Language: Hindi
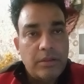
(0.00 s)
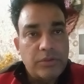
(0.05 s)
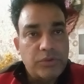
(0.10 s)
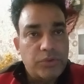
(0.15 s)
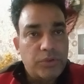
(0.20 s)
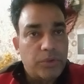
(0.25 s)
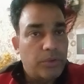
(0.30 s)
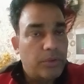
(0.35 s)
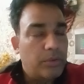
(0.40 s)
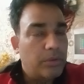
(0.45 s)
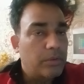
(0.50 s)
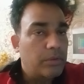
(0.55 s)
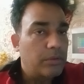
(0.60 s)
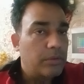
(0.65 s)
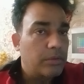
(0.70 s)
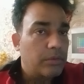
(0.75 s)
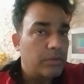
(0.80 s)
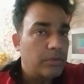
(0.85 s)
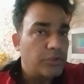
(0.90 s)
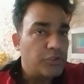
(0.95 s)
जो
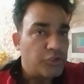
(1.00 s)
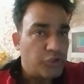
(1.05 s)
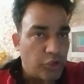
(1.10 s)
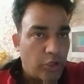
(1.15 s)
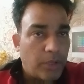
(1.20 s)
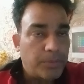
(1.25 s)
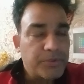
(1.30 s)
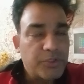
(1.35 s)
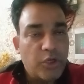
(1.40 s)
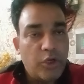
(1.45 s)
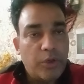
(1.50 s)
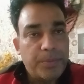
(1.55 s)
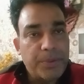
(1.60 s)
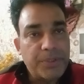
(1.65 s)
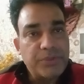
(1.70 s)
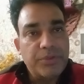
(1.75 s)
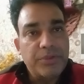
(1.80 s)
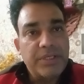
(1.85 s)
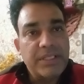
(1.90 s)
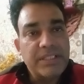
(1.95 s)
जॉब्स की
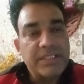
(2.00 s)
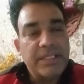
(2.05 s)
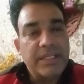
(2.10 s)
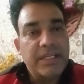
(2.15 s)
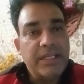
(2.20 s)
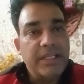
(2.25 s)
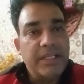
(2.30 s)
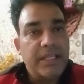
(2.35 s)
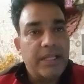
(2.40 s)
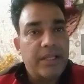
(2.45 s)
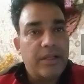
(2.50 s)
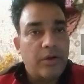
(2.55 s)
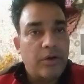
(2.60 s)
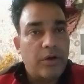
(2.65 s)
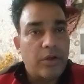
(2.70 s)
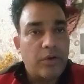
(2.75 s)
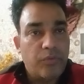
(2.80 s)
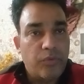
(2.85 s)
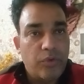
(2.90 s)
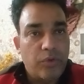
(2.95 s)
अपॉर्चुनिटीज़ निकली हैं
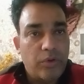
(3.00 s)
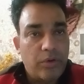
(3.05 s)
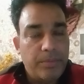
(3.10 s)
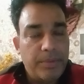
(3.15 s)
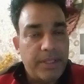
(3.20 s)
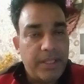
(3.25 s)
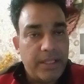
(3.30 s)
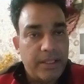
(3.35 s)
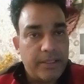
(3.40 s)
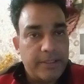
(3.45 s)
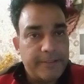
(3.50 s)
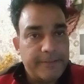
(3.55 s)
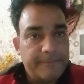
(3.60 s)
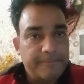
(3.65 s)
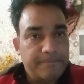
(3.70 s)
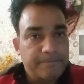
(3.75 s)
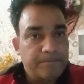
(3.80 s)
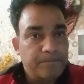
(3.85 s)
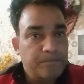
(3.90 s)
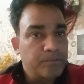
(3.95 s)
और वो अभी
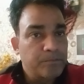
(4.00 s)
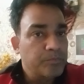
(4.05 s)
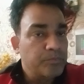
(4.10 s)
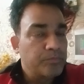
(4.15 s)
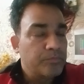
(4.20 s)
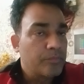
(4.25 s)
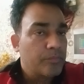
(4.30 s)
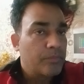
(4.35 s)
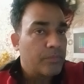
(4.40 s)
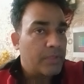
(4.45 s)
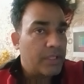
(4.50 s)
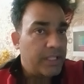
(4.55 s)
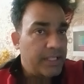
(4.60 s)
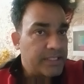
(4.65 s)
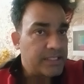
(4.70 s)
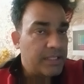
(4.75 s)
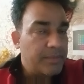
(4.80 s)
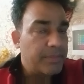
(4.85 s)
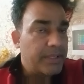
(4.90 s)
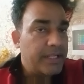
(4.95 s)

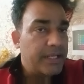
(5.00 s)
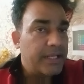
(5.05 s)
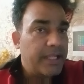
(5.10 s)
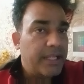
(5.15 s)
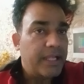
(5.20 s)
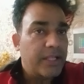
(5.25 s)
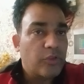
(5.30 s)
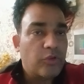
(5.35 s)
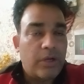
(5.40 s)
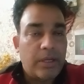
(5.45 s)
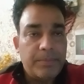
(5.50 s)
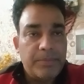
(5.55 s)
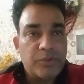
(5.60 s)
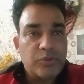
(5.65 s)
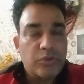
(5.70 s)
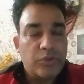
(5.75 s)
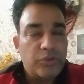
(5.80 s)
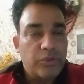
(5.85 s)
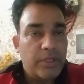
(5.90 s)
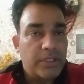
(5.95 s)
इसी महीने हैं तो आप
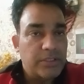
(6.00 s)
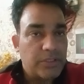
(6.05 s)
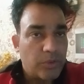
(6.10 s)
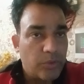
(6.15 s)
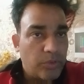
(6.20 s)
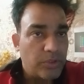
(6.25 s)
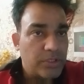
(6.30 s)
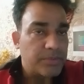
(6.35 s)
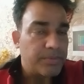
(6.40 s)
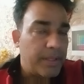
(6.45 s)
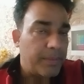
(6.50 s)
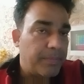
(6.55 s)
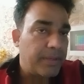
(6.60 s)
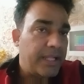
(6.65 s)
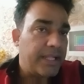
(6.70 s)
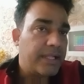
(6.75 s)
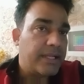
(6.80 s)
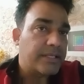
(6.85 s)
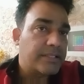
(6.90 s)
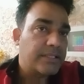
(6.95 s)
इसको जो है ज़रूर इस पर
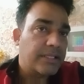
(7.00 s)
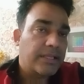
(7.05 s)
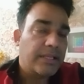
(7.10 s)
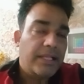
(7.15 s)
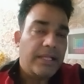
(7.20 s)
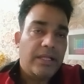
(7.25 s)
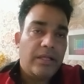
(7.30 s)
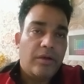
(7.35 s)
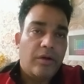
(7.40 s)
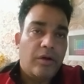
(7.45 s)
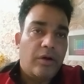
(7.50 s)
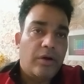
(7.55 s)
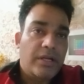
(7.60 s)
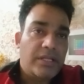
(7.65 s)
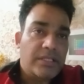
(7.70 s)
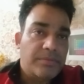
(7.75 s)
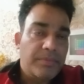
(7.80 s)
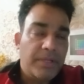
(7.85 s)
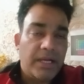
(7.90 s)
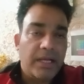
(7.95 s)
अप्लाई कर सकते हैं और
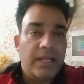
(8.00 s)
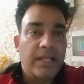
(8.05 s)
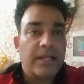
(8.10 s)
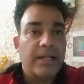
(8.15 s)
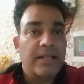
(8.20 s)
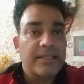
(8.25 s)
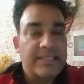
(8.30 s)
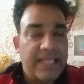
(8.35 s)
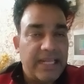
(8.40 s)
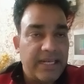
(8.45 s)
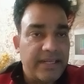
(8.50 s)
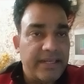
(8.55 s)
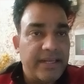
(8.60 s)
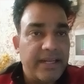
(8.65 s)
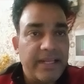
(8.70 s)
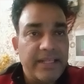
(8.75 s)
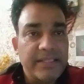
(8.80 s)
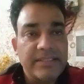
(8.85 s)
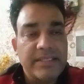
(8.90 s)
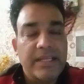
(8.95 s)
इसमें अलग अलग सैलरी
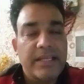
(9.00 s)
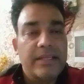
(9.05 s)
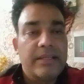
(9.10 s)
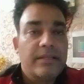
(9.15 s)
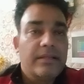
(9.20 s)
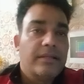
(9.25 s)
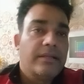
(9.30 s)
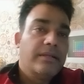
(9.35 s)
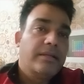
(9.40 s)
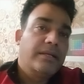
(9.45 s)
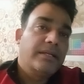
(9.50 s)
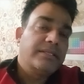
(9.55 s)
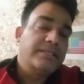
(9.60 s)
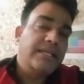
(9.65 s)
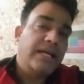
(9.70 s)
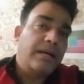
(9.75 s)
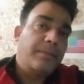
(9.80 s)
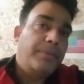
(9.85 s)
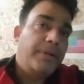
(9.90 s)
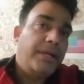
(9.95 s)
रेंज है
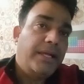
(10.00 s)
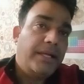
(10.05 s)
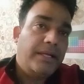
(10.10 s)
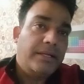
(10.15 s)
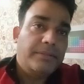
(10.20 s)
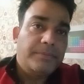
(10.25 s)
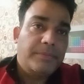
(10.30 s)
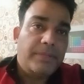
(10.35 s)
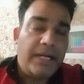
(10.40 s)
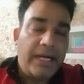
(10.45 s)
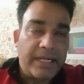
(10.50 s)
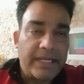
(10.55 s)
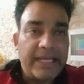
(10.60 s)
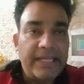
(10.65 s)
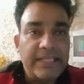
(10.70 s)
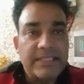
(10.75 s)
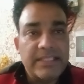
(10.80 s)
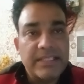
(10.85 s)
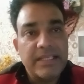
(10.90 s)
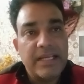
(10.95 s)
जहाँ पे
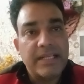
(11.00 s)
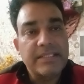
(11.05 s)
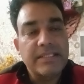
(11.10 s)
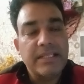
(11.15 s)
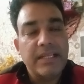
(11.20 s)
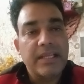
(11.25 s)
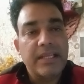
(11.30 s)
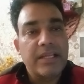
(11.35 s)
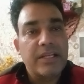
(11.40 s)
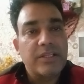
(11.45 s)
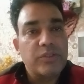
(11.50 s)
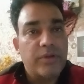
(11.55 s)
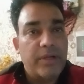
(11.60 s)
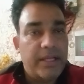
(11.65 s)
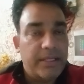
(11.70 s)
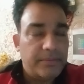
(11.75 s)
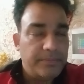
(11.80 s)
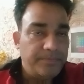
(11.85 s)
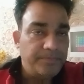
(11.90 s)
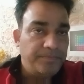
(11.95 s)
अट्ठाईस हज़ार से लेकर जो
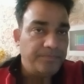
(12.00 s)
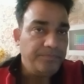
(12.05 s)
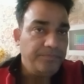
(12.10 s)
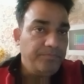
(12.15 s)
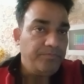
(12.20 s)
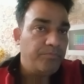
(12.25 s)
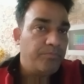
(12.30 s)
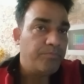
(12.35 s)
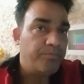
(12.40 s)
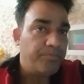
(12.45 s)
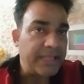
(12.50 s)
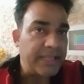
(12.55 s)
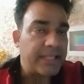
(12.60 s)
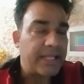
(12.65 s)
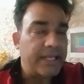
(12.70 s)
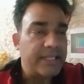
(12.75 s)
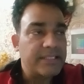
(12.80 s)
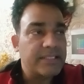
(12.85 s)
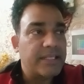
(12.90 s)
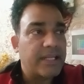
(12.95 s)
है
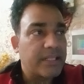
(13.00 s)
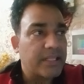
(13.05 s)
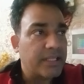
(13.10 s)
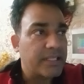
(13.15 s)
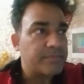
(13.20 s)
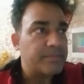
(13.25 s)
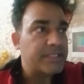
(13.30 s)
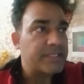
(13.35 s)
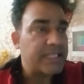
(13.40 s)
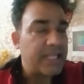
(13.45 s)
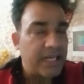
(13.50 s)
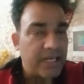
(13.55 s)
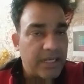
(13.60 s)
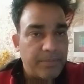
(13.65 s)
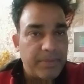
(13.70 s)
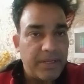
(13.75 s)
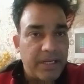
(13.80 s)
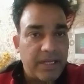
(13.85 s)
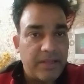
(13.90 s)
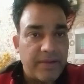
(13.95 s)
पैंतालीस हज़ार तक इसमें सैलरी
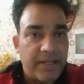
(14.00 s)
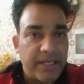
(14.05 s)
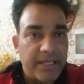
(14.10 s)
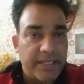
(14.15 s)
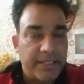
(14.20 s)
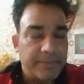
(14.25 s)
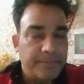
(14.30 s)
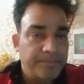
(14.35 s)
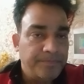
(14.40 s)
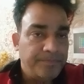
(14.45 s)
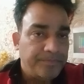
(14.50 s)
मिलने वाली है